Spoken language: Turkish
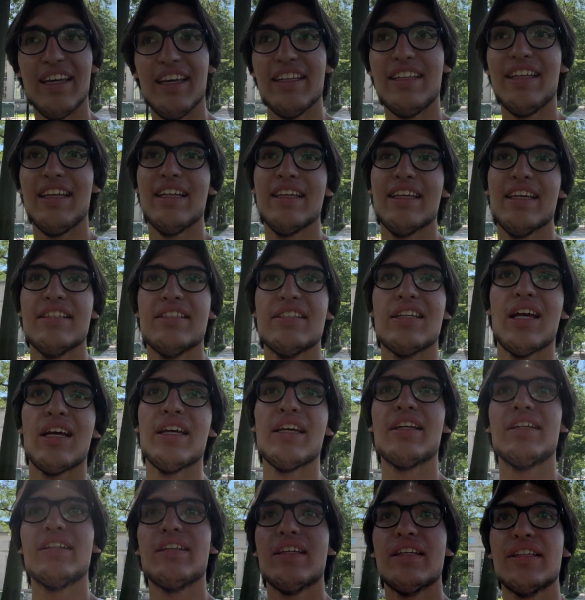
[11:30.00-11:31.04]
hediyelik eşya
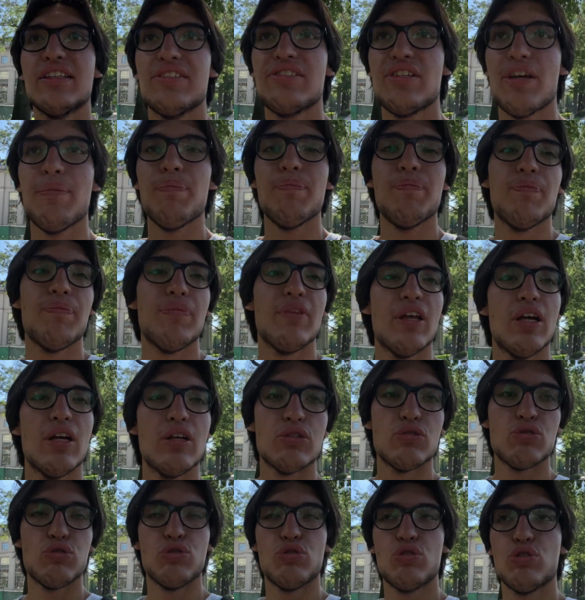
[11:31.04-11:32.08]
yerine gideceğim.
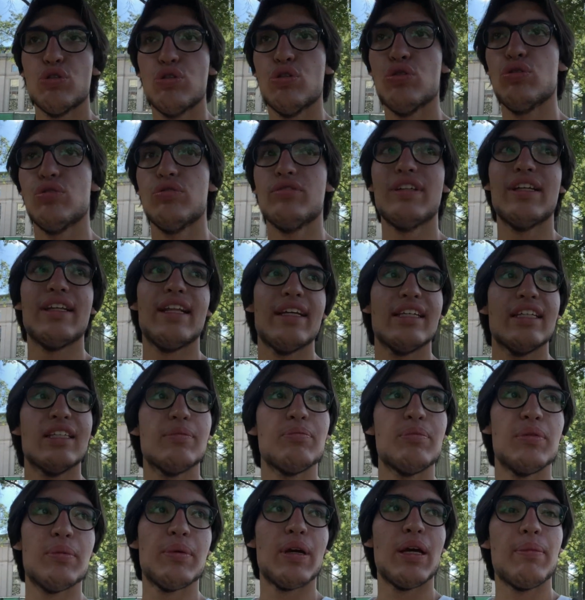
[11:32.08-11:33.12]
Çünkü neden
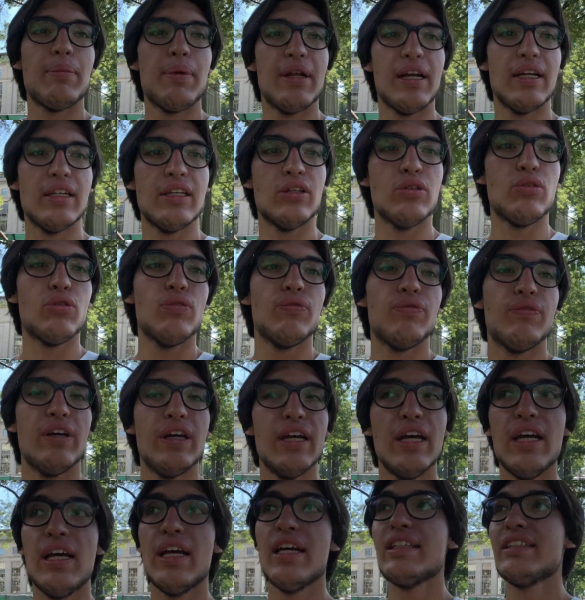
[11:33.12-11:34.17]
gitmeyeyim yani merak ediyorum. Ve
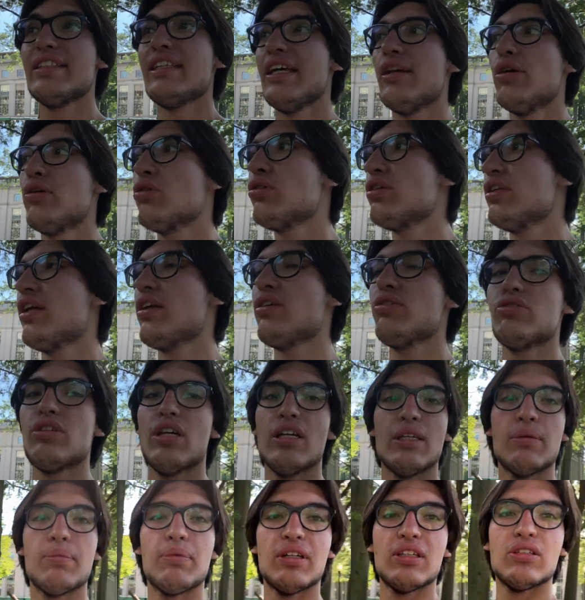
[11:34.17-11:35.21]
yeri o kadar
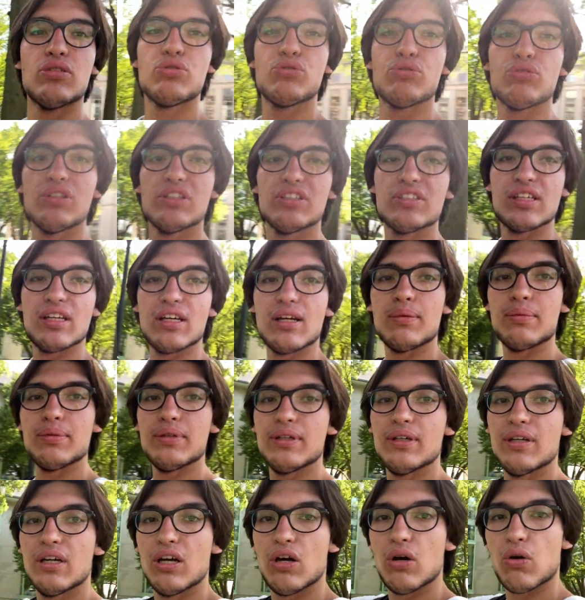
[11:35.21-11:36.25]
güzel ki bakın şurası abi
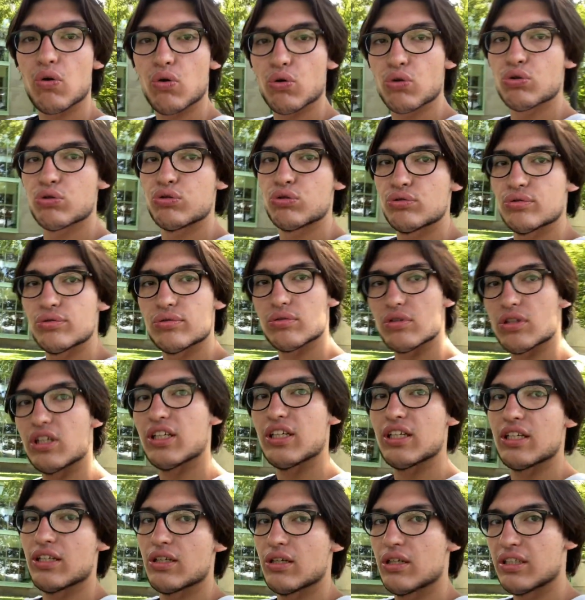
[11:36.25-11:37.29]
okulun e,
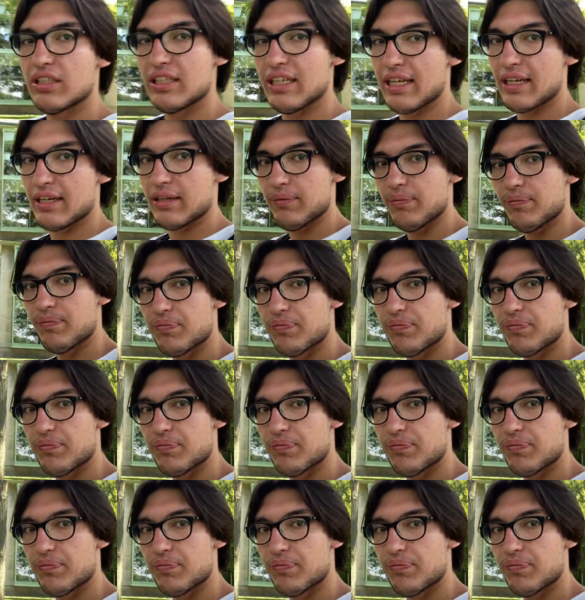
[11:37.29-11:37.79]
yeri.